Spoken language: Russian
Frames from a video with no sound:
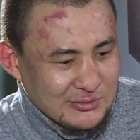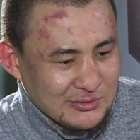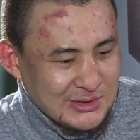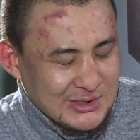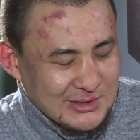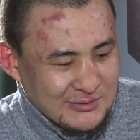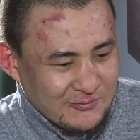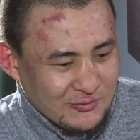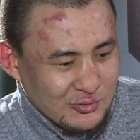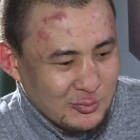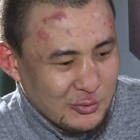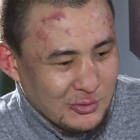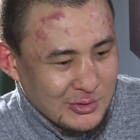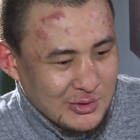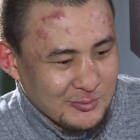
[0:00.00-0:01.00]
где-то
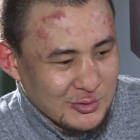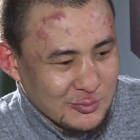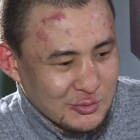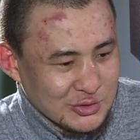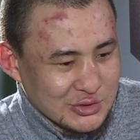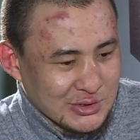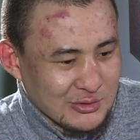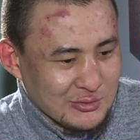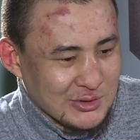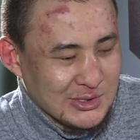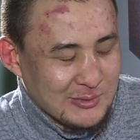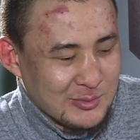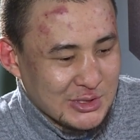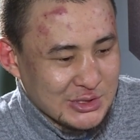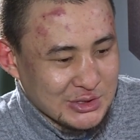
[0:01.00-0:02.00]
футболом немножко,
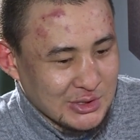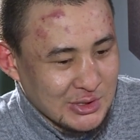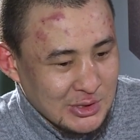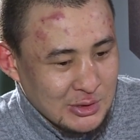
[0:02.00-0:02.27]
рукопашкой.